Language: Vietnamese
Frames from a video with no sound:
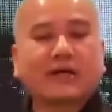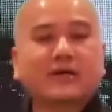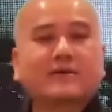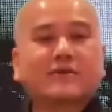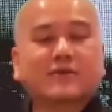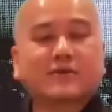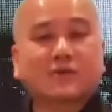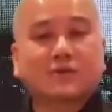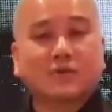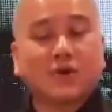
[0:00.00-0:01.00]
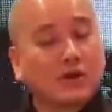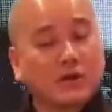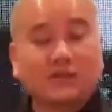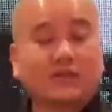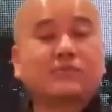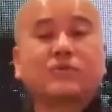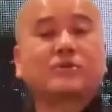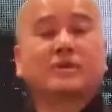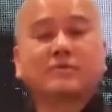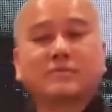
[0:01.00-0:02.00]
cái con người trong
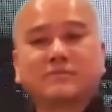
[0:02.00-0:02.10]
cuộc sống.